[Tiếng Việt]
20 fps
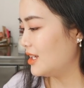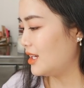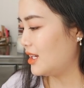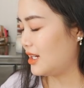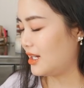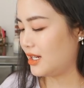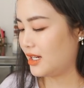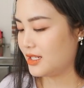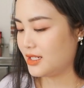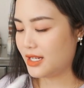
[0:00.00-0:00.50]

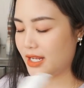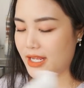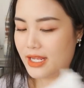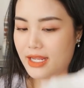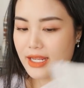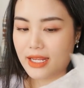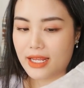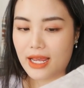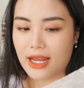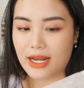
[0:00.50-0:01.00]
À,
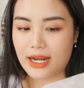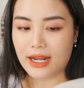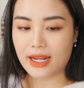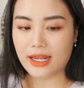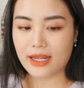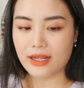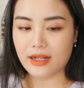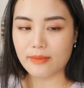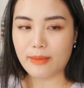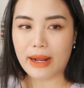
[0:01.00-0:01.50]
thì cái
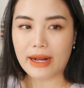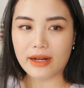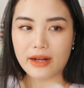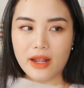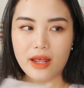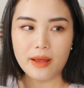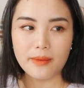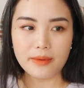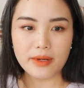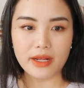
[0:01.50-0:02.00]
này ban
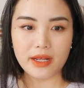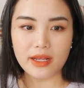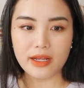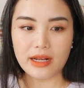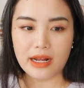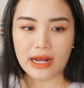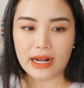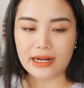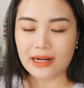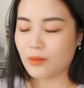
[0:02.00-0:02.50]
đêm thì
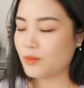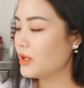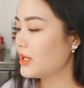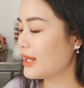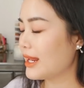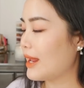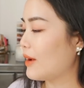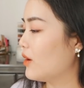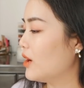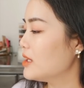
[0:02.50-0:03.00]
Lan Anh không thích
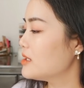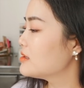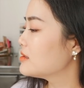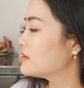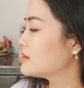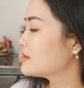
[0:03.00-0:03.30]
cái nào hết,